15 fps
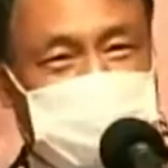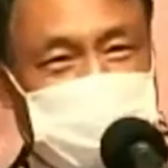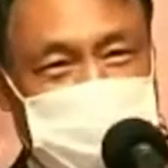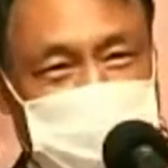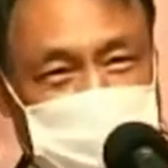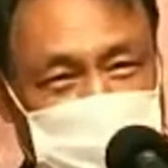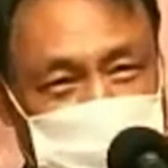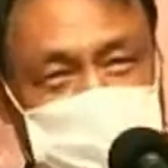
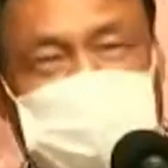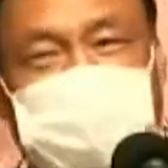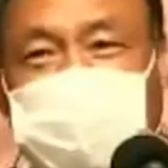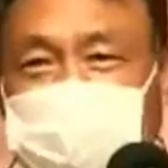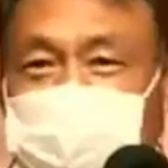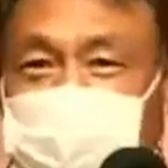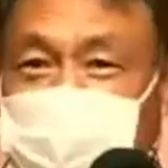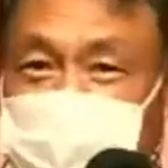고기도
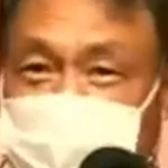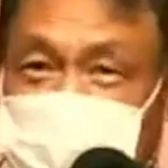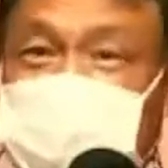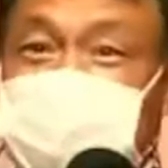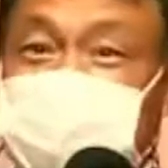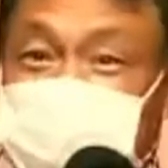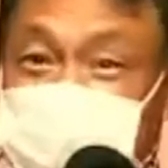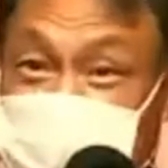있고 어쩔 때는 뭐
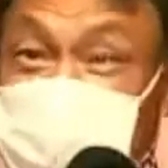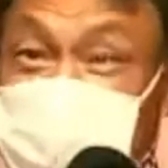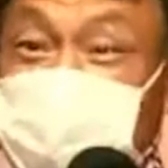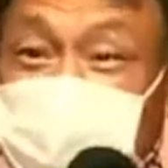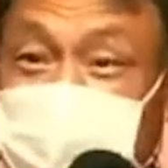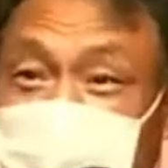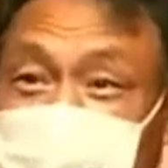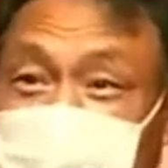이런 거
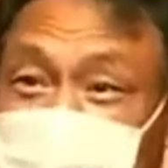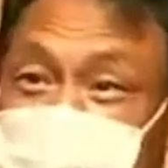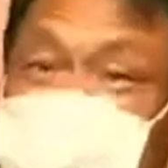이제 저녁에